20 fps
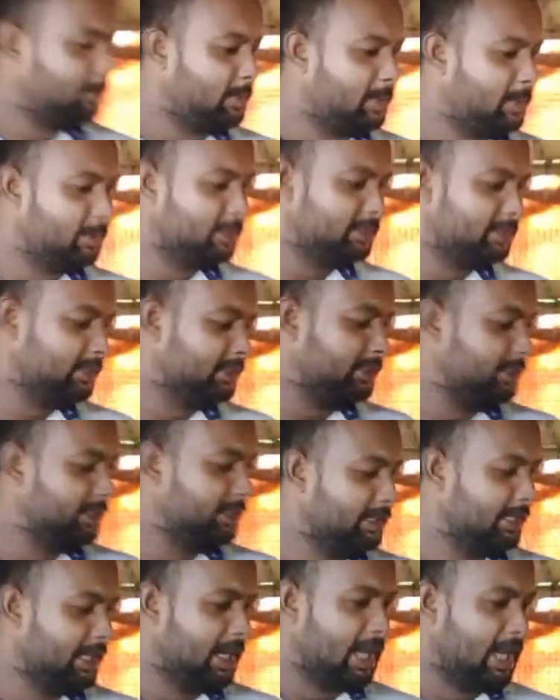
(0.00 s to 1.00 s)
এইটা ভেবেছি
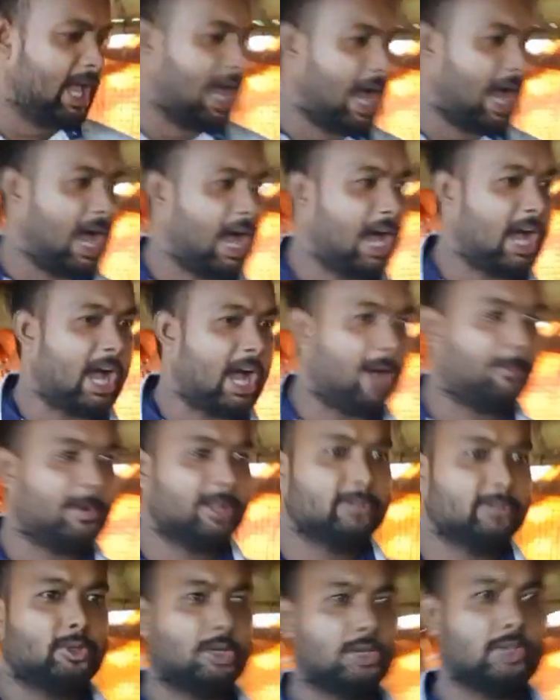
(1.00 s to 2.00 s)
কি
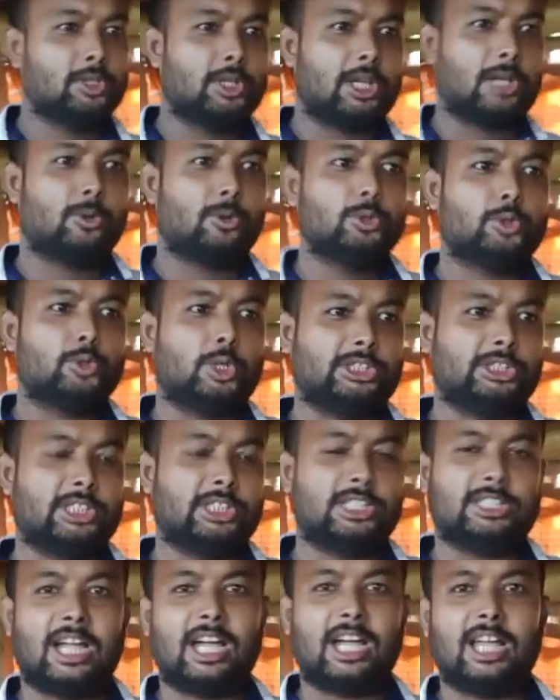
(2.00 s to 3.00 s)
আমার ধরো এখন
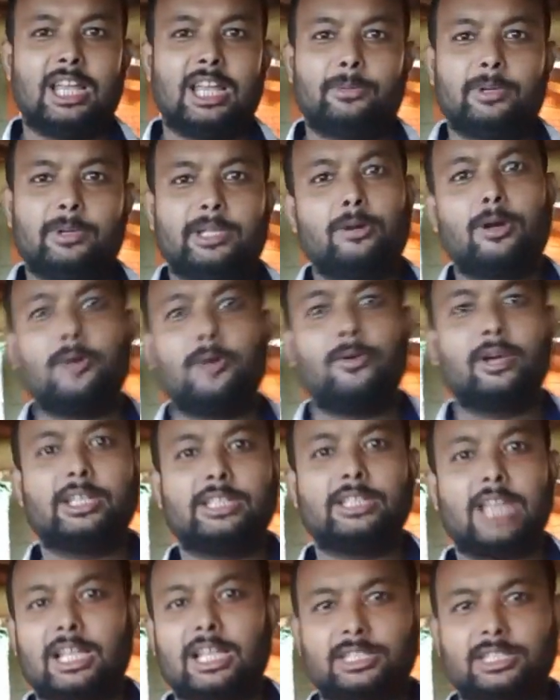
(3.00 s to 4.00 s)
দশ হাজার টাকা লাগবে কেউ
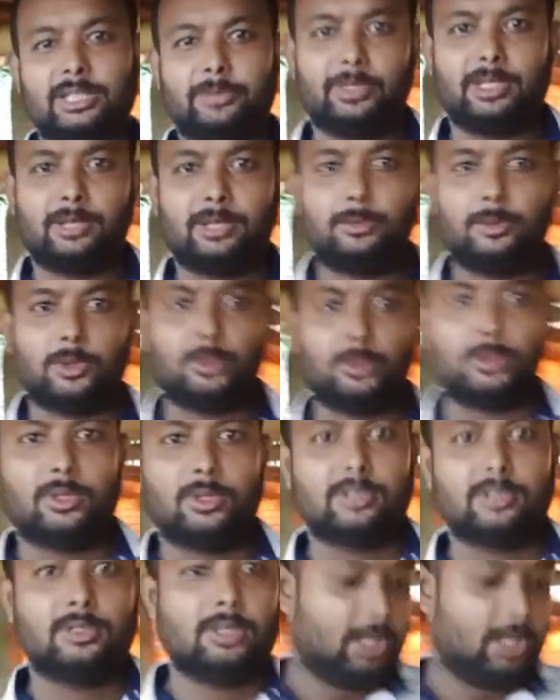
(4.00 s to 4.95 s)
আমাকে ধার দেবে না বলো